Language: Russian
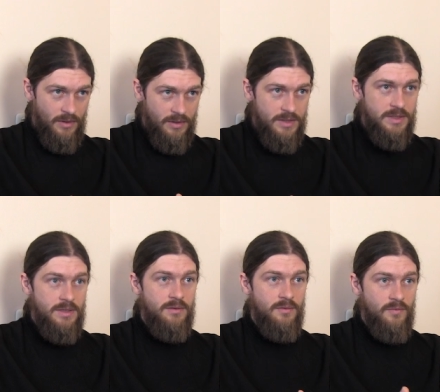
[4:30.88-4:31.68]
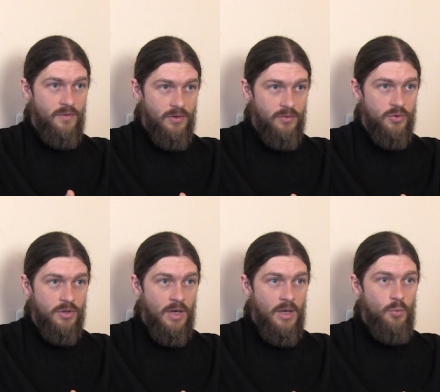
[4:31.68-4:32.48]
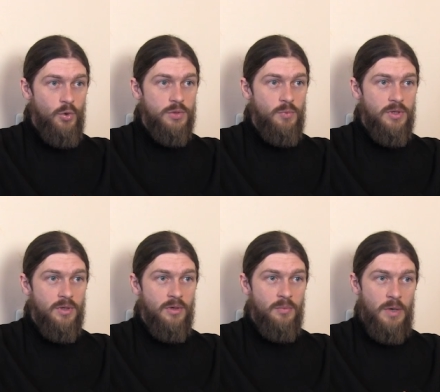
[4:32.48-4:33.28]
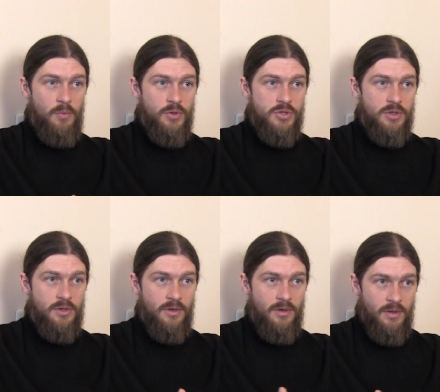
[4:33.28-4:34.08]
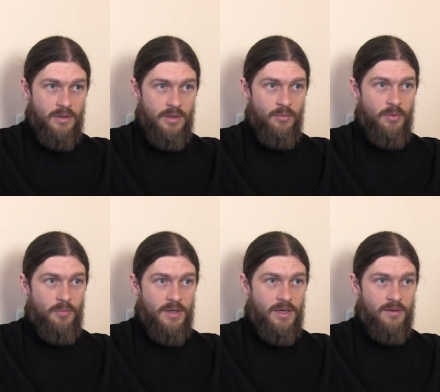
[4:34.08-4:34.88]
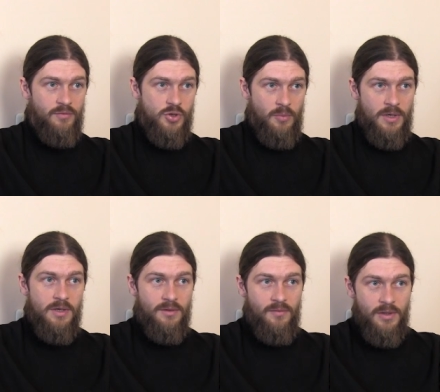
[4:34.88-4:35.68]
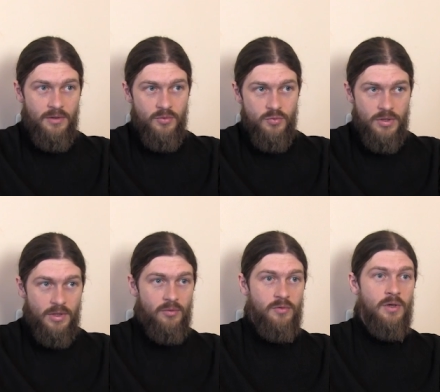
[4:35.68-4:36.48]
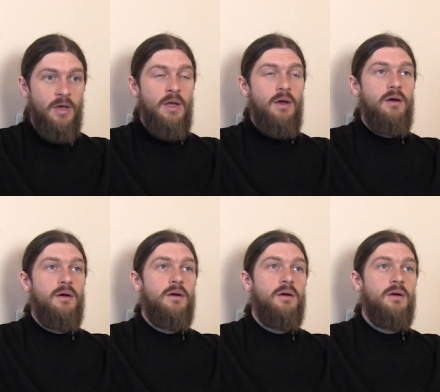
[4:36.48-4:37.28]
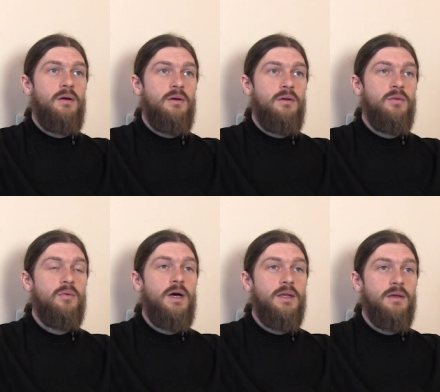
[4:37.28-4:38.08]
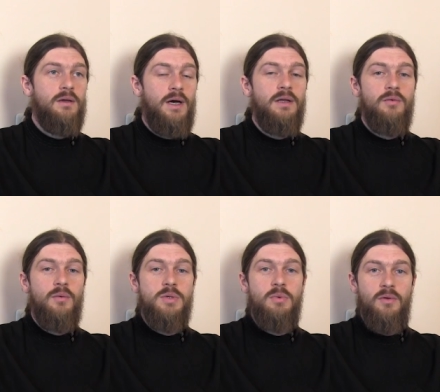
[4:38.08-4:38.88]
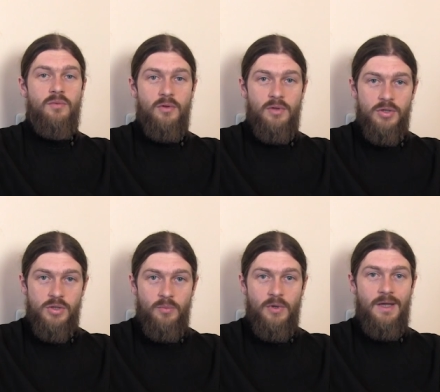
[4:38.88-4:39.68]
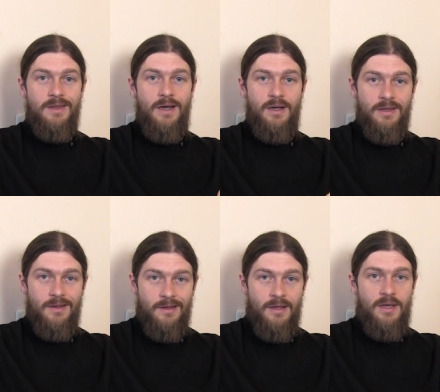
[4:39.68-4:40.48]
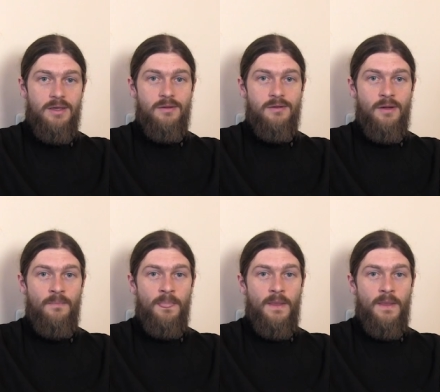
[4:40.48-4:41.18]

отнестись, выслушать. Может быть, э, помочь э, им понять, в чем они действительно нуждаются. Ну, как-то, как-то в общем-то, все-таки, чтобы контакт этот наладился.